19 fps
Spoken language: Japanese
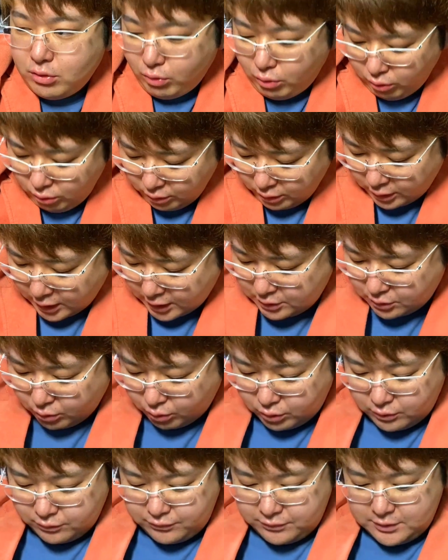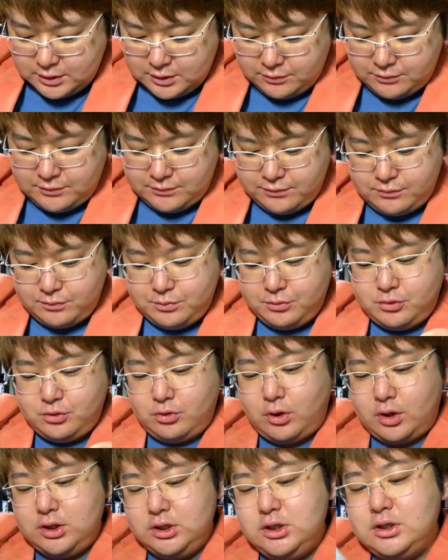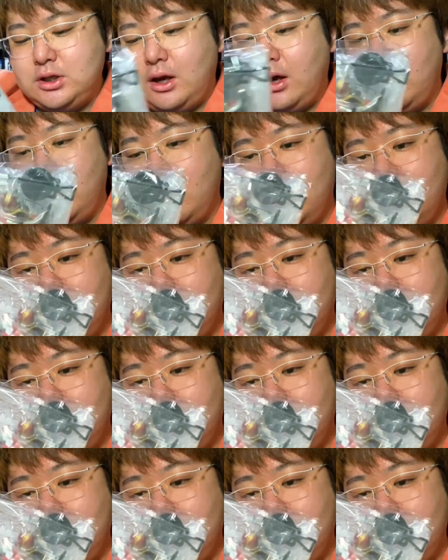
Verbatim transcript: 今回のこの福袋はいいな。